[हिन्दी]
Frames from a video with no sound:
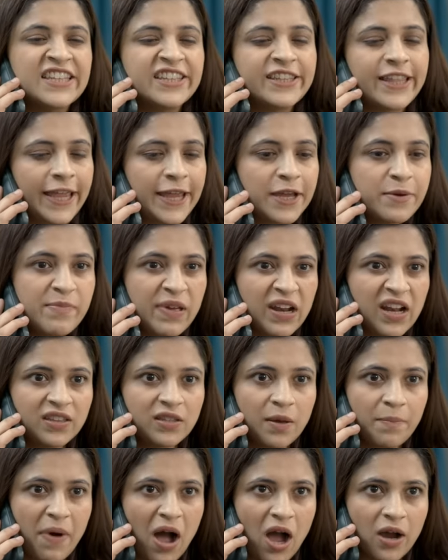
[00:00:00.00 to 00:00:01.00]
देख मेरा
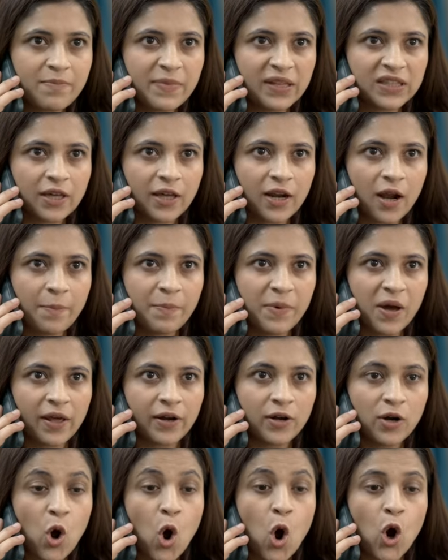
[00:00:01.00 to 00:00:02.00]
दिमाग मत खराब
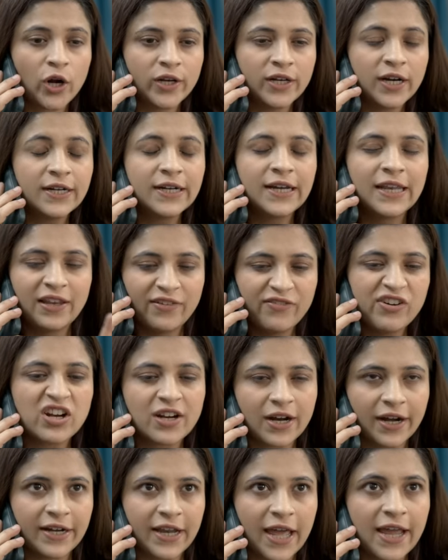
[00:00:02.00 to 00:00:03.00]
कर ऑर्डर डिलीवर
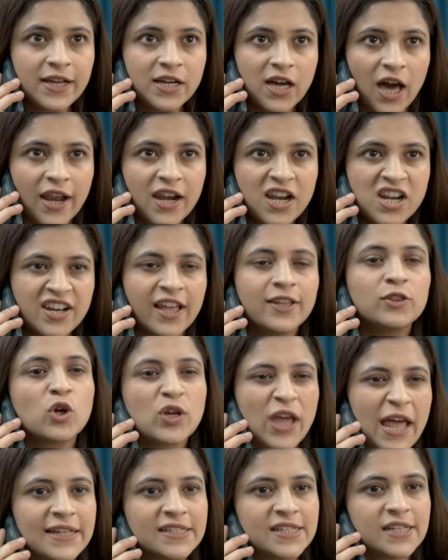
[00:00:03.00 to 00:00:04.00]
करना है कर नहीं
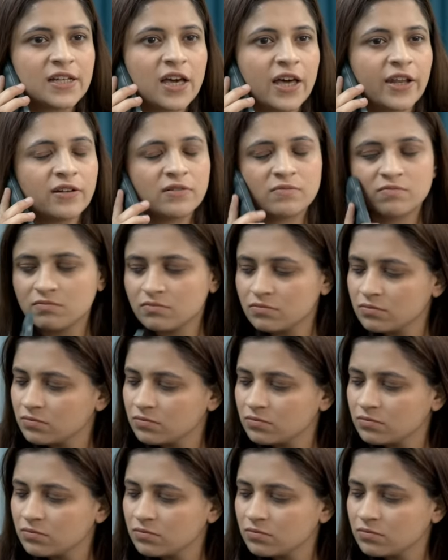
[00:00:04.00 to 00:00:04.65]
तो कैंसिल कर